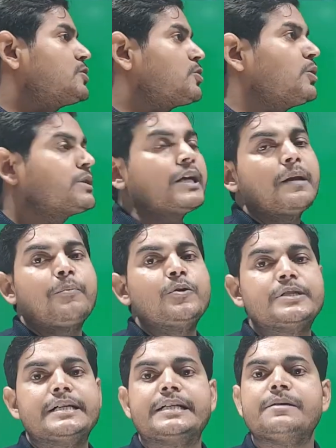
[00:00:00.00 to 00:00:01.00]
टोटल
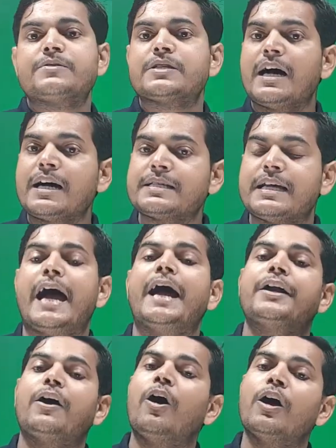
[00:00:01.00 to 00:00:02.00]
पॉजिटिव चार्ज
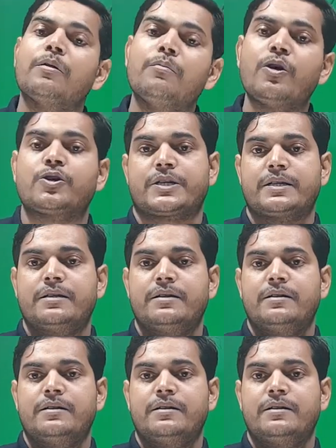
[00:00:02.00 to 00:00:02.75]
एंड ऑलमोस्ट